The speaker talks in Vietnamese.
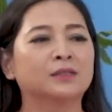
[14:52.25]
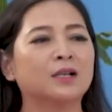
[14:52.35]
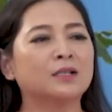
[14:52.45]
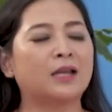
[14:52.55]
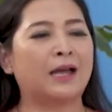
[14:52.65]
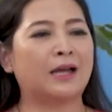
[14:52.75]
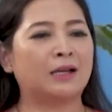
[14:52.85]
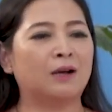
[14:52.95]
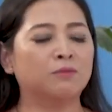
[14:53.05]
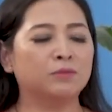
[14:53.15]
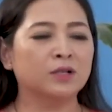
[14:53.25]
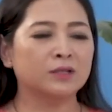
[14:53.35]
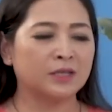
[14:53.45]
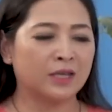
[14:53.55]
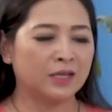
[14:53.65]
tức là không
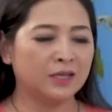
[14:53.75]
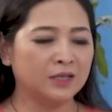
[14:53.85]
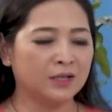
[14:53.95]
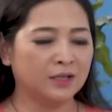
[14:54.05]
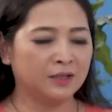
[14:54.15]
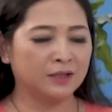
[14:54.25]
đừng chỉ